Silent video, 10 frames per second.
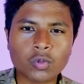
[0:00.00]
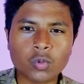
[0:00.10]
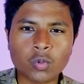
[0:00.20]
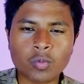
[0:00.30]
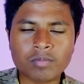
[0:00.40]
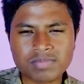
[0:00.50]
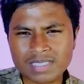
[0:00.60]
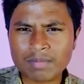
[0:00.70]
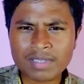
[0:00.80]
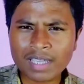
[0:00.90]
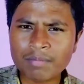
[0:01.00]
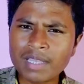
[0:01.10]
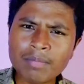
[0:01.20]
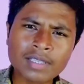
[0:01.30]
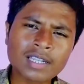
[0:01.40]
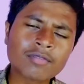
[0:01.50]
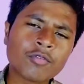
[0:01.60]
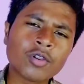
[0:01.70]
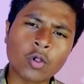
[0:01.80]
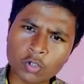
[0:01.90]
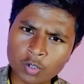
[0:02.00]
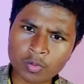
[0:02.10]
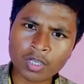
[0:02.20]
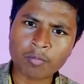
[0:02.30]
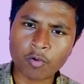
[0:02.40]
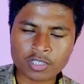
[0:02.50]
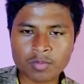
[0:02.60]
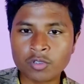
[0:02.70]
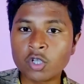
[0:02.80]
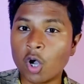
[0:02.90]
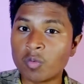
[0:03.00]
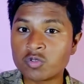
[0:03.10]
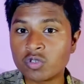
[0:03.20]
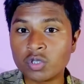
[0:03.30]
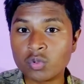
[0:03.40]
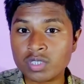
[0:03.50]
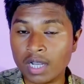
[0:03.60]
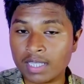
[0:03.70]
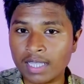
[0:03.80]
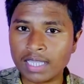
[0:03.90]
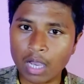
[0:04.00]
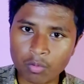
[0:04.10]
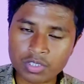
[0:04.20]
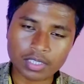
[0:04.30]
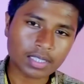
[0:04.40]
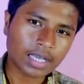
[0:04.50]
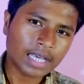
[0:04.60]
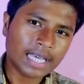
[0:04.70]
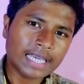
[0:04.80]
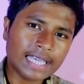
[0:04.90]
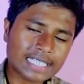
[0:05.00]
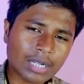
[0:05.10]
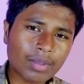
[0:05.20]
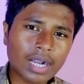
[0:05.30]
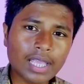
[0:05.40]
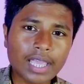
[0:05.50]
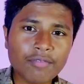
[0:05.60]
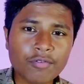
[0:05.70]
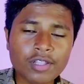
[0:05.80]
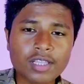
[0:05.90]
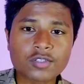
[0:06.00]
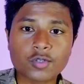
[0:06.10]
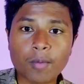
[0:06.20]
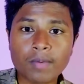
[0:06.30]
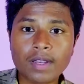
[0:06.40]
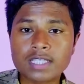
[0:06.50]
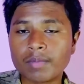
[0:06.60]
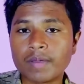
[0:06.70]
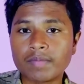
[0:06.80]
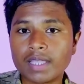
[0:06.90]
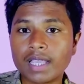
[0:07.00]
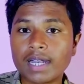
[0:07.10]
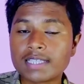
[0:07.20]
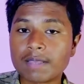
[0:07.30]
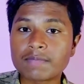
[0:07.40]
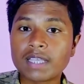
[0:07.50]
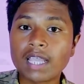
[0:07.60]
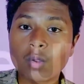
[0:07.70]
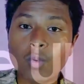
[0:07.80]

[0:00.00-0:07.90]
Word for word: তো স্যামসাংয়ের মিড বাজেটের ফোনে অন্ততপক্ষে বক্সের মধ্যে অবশ্যই কিন্তু চার্জার দেওয়া উচিত এছাড়াও এখানে এই ফোনটিতে সফটওয়্যার হিসেবে এখানে স্যামসাংয়ের